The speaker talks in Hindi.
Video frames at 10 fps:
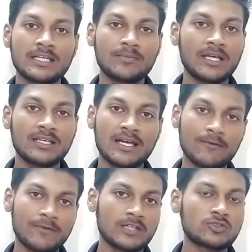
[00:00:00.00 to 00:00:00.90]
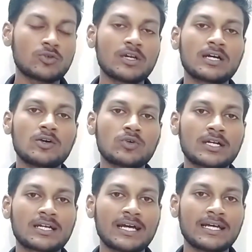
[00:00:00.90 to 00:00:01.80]
सेम यही हाल वेनेजुएला का
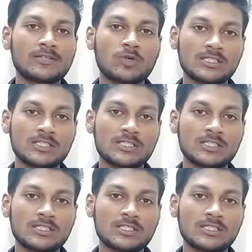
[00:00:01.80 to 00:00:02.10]
हो रखा है